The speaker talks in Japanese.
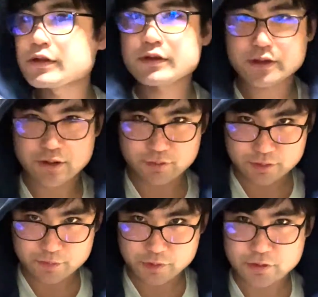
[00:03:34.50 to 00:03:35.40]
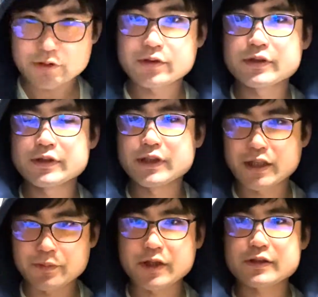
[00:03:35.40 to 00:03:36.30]
使うこともでき
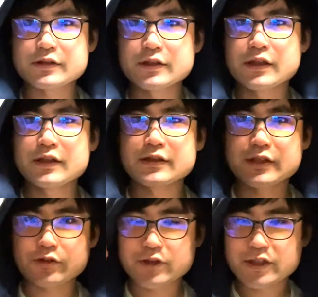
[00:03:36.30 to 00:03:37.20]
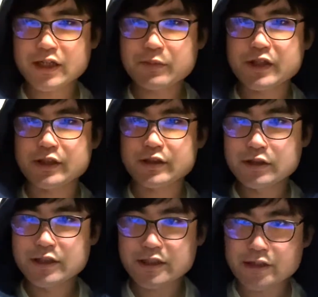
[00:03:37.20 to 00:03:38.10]
ますでこれに雨
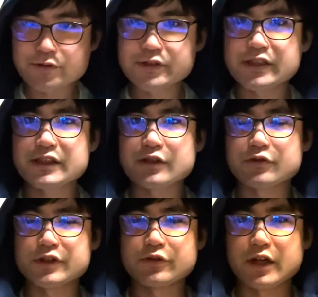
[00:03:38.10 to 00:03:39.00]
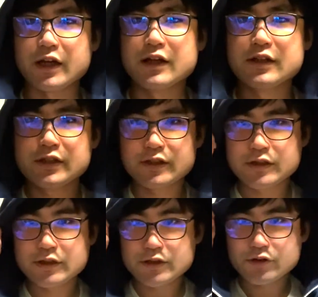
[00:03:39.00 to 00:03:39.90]
いきなり降ってきた時とか
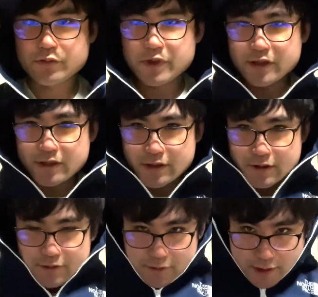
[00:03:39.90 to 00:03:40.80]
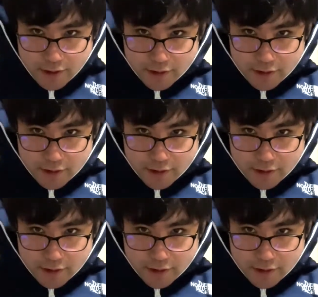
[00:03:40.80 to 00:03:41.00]
すごい便利なんですよね